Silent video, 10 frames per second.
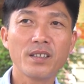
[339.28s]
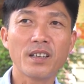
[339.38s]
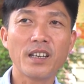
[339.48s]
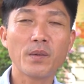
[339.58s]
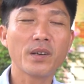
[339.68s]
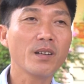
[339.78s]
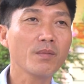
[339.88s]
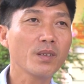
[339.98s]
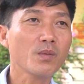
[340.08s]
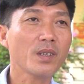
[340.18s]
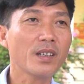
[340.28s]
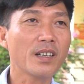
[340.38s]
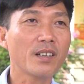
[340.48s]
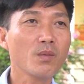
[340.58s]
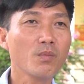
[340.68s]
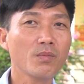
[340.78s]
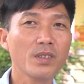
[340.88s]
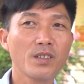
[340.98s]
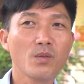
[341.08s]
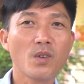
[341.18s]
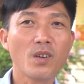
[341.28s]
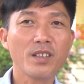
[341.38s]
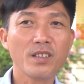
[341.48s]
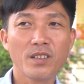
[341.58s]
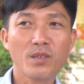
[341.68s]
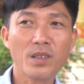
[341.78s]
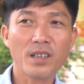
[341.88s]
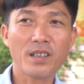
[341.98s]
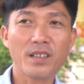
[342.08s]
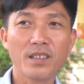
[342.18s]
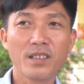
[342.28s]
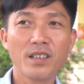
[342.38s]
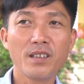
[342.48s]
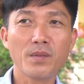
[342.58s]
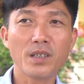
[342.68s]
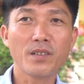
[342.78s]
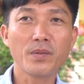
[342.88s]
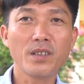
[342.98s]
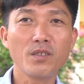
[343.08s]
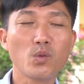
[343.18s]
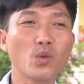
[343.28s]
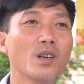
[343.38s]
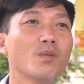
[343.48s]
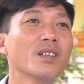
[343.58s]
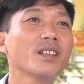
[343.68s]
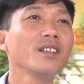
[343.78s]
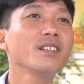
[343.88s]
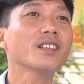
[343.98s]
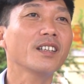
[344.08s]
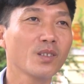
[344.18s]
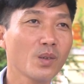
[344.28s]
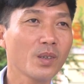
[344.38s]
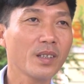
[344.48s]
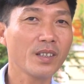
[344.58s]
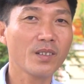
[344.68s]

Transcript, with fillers: trở lại hoạt động thì cũng có thể là lúc đó thì có thể là người dân và địa phương chủ động được cái nước sạch rồi.